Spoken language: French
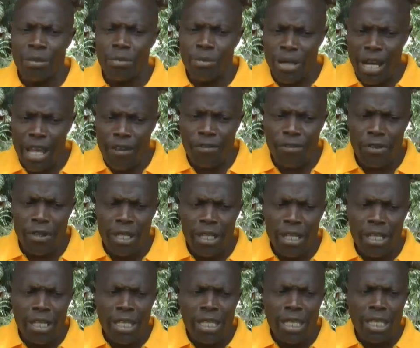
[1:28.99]
Bref,
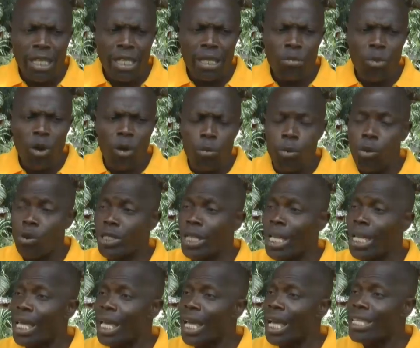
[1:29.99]
ils m'ont
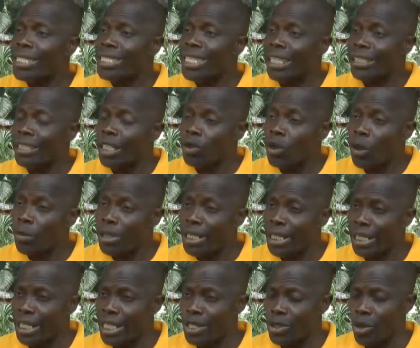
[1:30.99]
posé un certain nombre
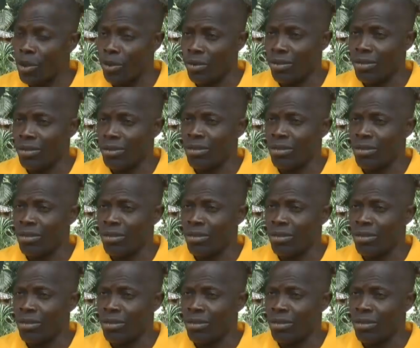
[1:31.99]
de questions.